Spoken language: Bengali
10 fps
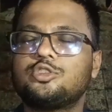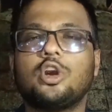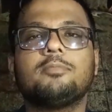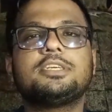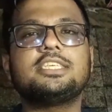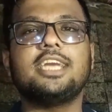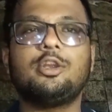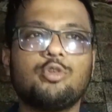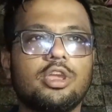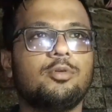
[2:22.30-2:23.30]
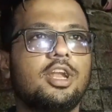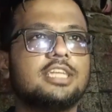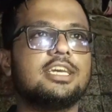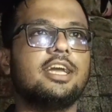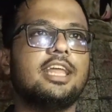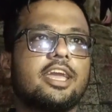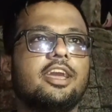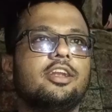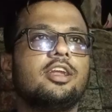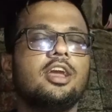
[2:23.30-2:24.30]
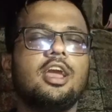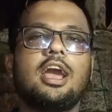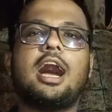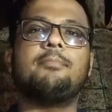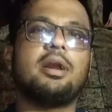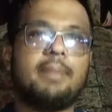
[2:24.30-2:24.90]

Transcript: সবশেষে এটুকুই বলা যায় দেখেন আমরা